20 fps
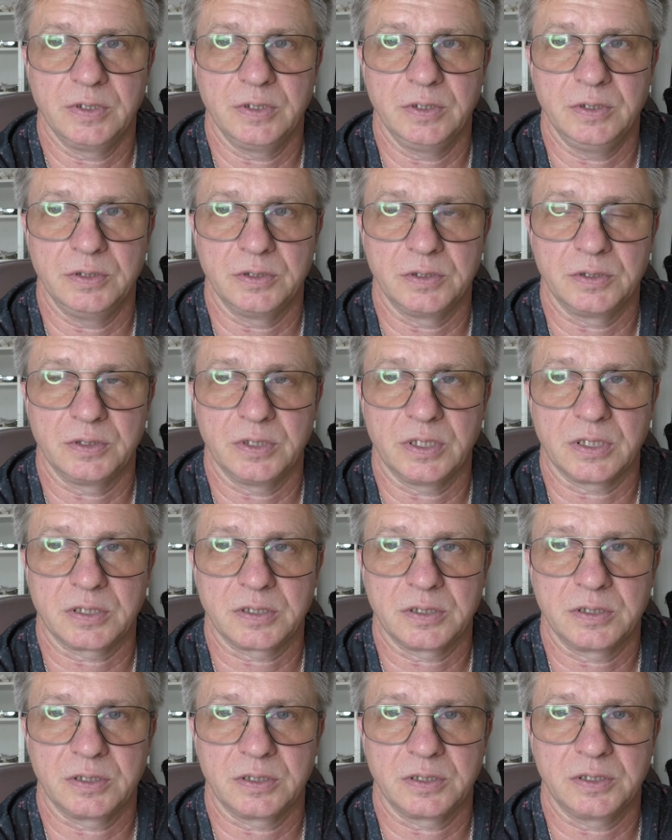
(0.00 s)
из
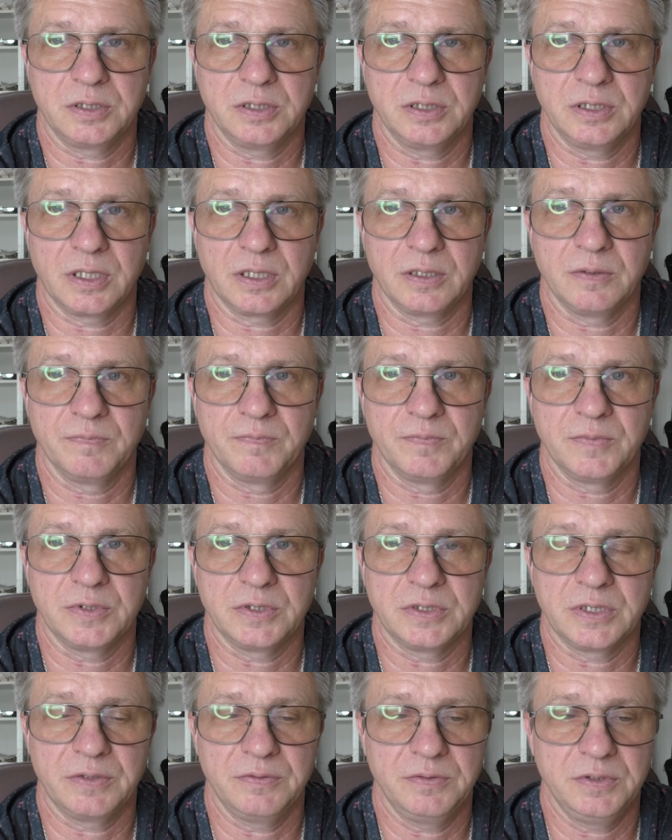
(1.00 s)
нас, россиян,
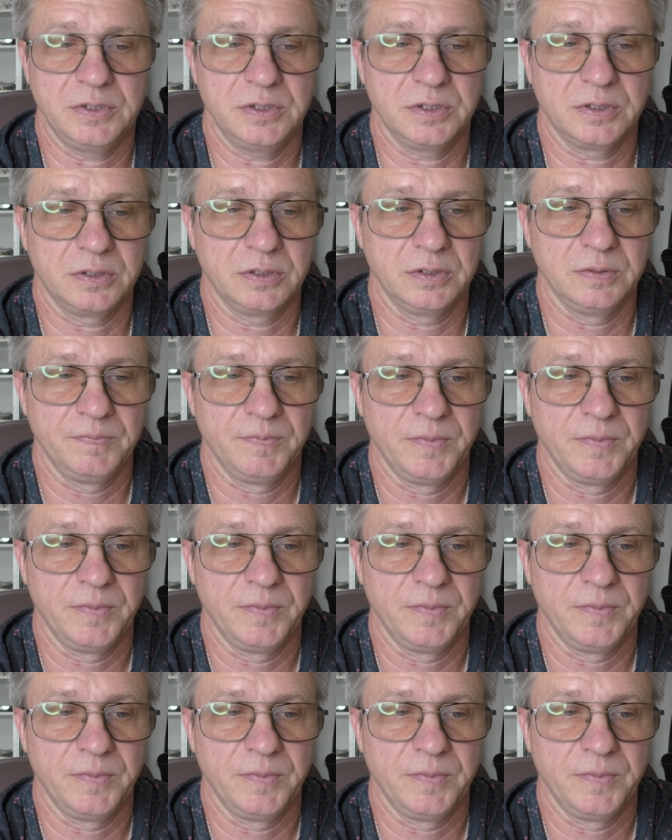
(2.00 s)
зависит